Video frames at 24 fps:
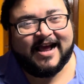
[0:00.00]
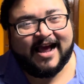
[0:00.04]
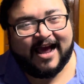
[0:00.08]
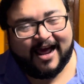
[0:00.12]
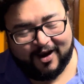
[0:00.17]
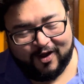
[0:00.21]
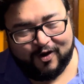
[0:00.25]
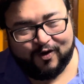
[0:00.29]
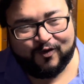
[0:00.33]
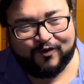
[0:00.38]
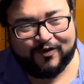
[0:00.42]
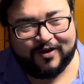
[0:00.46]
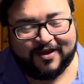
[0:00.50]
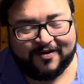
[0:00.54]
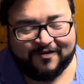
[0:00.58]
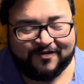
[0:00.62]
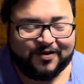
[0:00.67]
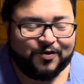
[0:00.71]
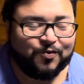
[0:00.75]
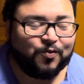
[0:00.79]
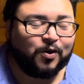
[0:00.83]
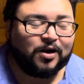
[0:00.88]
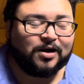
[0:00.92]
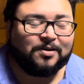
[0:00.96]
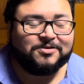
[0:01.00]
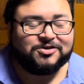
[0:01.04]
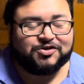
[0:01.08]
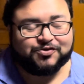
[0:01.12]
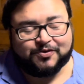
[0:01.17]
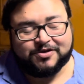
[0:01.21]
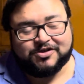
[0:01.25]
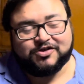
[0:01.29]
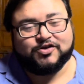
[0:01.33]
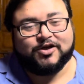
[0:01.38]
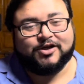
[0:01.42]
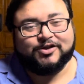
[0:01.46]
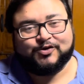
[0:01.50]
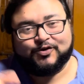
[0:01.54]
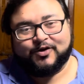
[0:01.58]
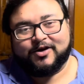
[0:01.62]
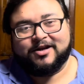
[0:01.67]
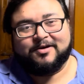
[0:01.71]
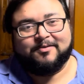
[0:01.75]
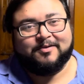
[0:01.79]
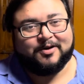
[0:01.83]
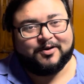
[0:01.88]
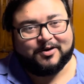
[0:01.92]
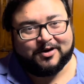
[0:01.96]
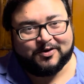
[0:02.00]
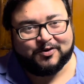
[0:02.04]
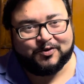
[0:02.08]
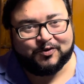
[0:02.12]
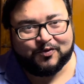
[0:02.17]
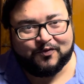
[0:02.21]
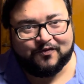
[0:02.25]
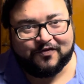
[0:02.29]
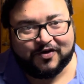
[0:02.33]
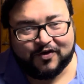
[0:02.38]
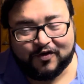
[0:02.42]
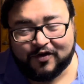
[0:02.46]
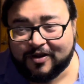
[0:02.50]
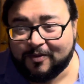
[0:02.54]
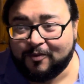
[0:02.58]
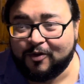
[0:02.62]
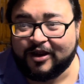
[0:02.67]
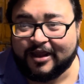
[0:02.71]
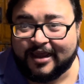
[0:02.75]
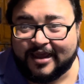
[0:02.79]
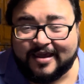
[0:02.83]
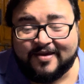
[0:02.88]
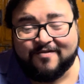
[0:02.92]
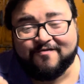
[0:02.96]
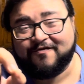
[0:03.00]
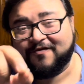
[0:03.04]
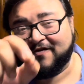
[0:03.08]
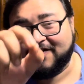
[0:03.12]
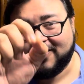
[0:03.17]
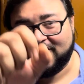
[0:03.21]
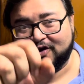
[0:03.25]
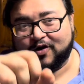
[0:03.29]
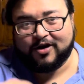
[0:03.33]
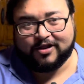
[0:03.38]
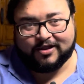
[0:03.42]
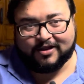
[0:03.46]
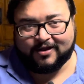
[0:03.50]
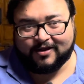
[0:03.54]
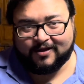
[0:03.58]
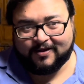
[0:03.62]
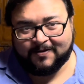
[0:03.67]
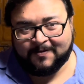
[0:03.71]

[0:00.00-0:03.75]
হ্যালো এভরি ওয়ান আমি সৃঞ্জয় চলে এলাম আরও একটা নতুন ভিডিও নিয়ে এবং এই ভিডিওটাতে